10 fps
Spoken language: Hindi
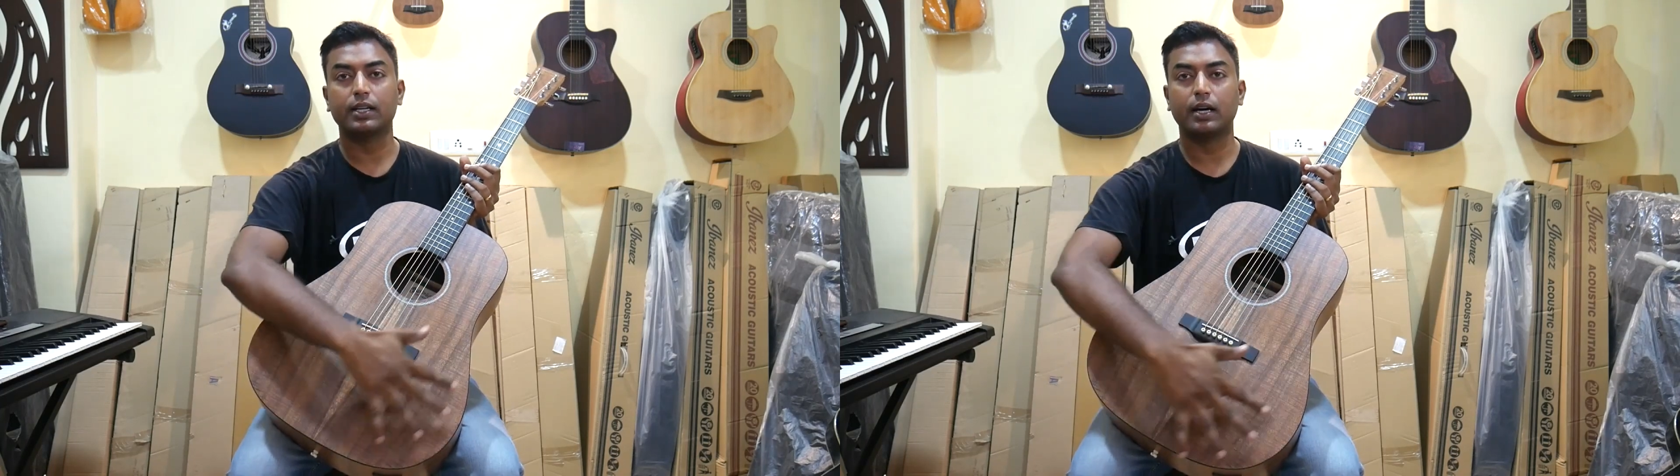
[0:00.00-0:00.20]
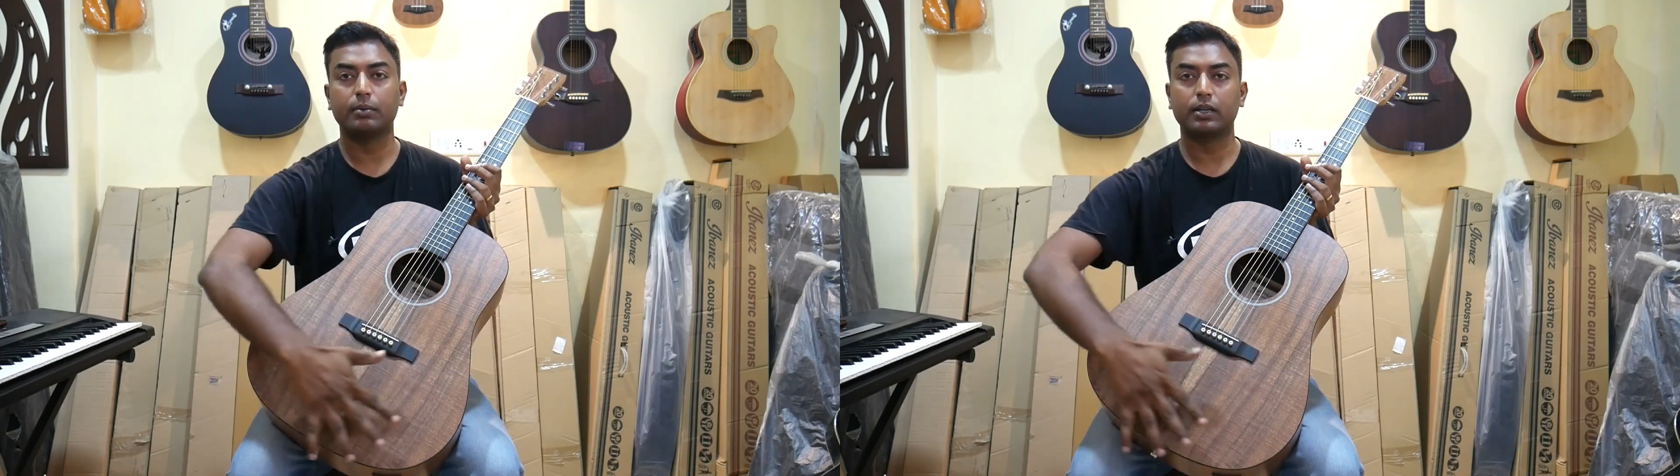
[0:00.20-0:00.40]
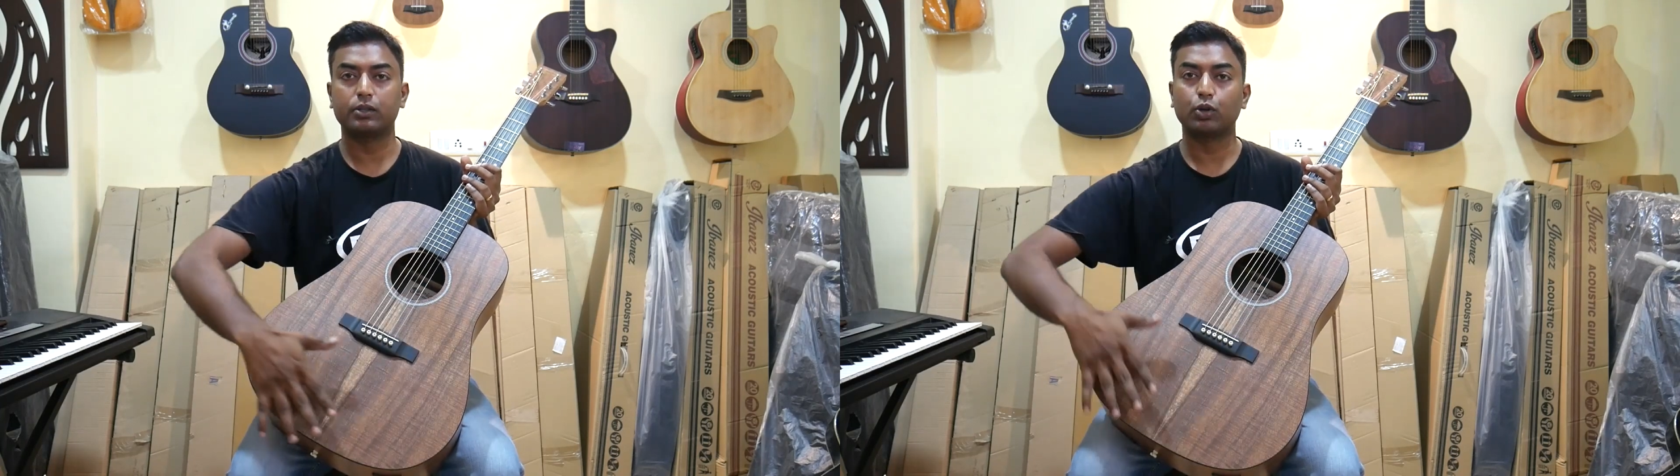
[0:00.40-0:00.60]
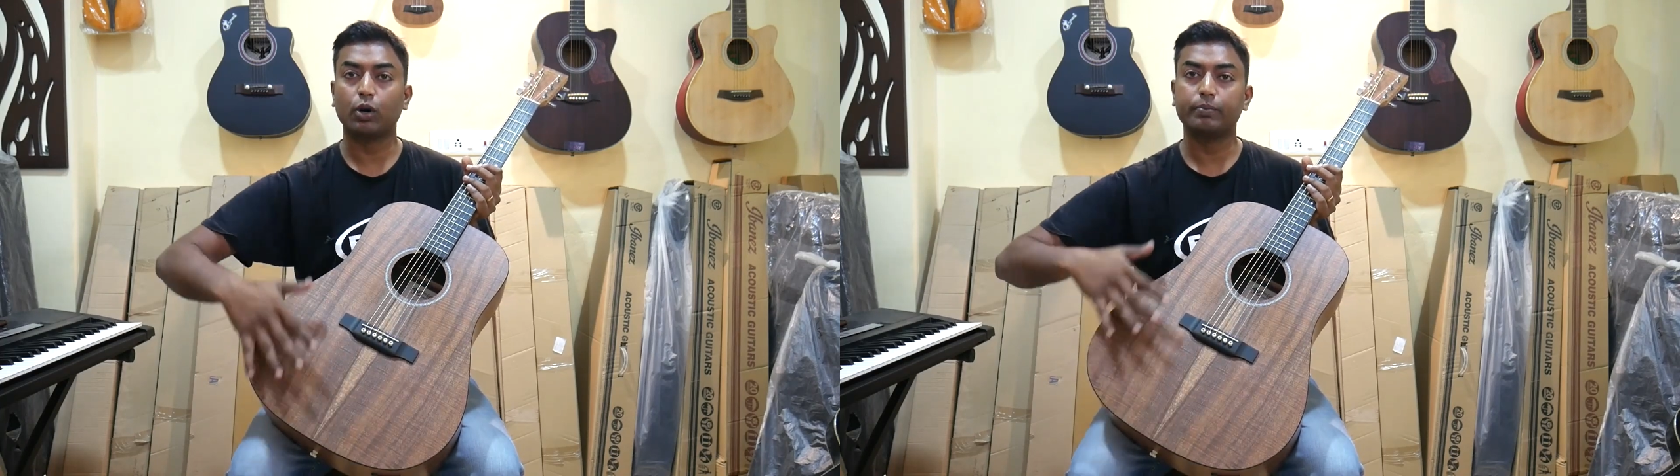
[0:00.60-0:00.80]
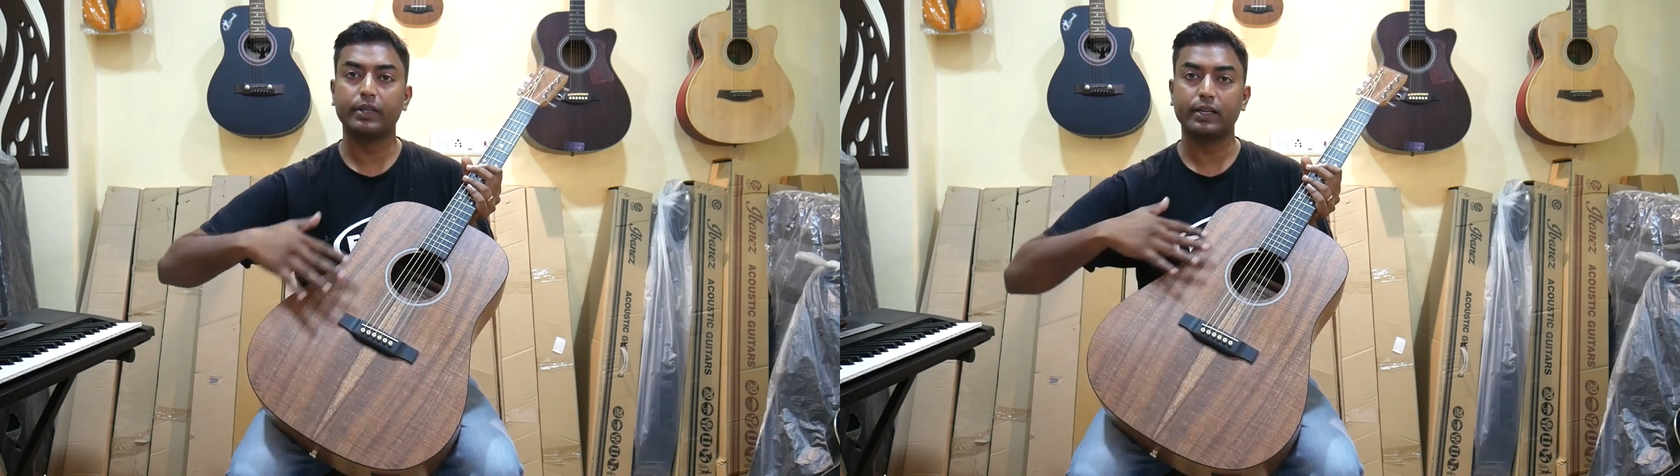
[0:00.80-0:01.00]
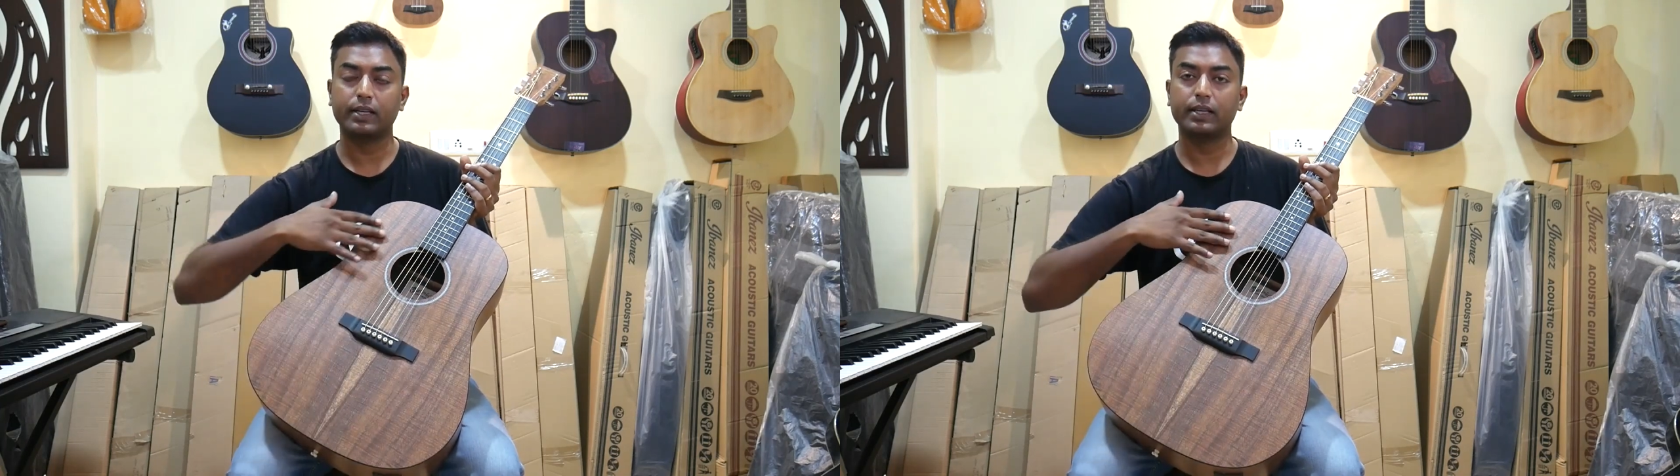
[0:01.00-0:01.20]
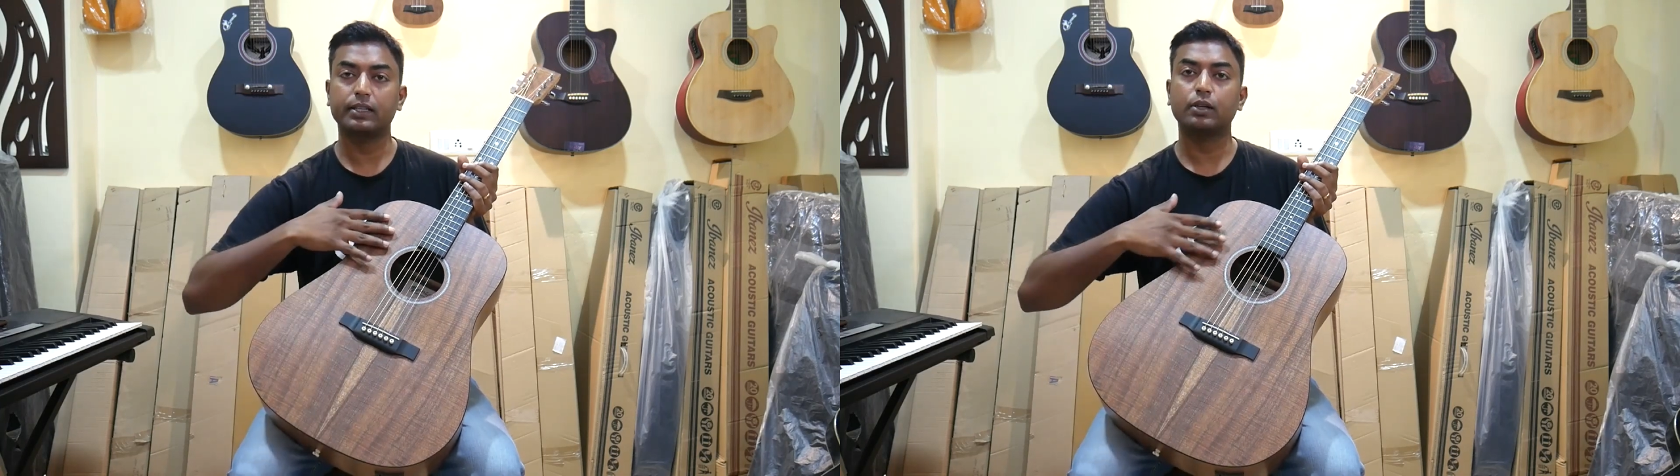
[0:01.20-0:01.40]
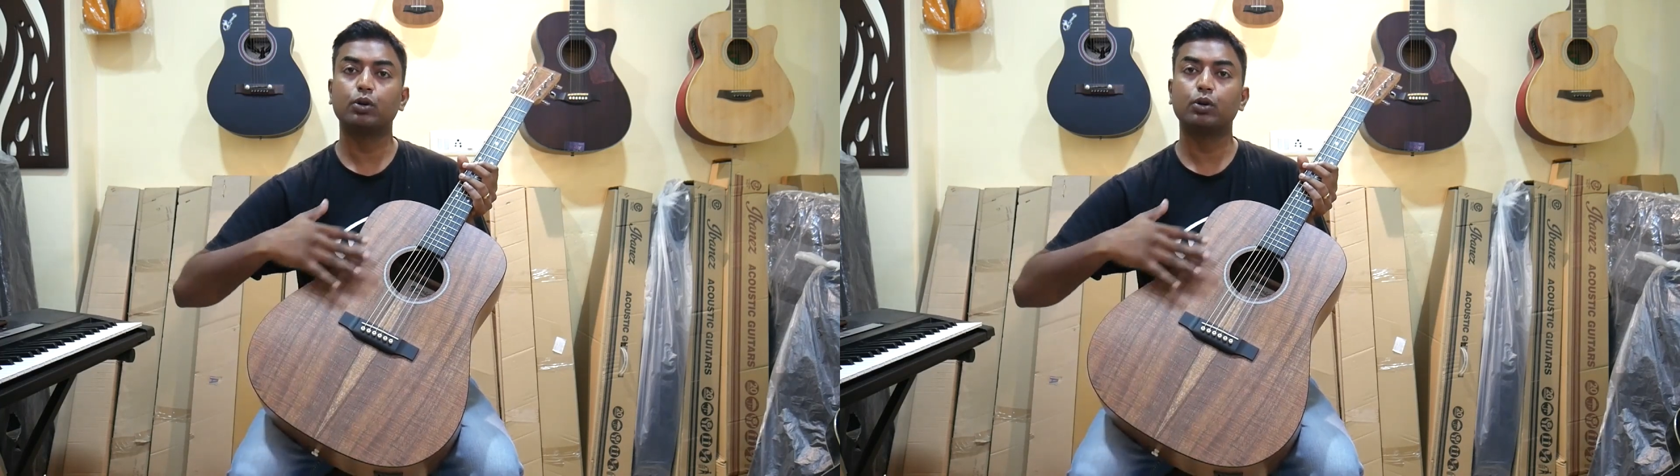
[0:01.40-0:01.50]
है आप अगर टॉप देख रहे हैं ये